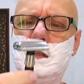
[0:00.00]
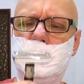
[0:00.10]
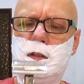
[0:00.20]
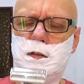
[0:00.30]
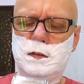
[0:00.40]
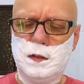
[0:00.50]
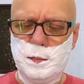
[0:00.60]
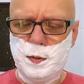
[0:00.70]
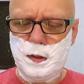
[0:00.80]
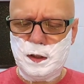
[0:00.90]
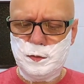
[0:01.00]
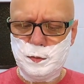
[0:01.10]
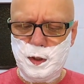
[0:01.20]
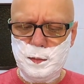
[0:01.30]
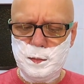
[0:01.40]
i nic nie
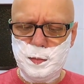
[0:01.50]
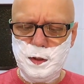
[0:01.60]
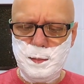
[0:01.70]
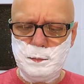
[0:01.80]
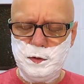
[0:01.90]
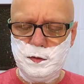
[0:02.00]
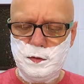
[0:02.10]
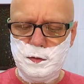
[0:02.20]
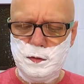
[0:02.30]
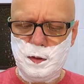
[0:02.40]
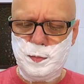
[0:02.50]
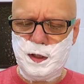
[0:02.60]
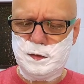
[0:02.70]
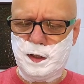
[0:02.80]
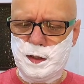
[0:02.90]
pokazuję, bo nie mam nic do
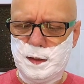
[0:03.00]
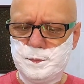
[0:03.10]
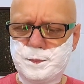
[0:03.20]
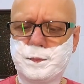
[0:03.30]
pokazania.